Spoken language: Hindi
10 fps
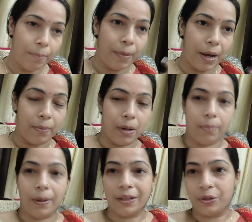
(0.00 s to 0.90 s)
बार बार
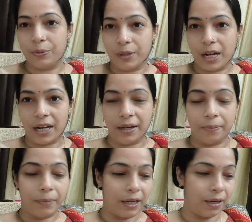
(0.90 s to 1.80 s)
बाथरूम जा रहे
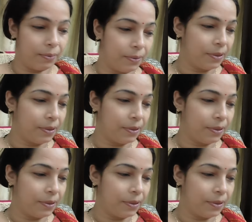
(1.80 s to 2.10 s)
मतलब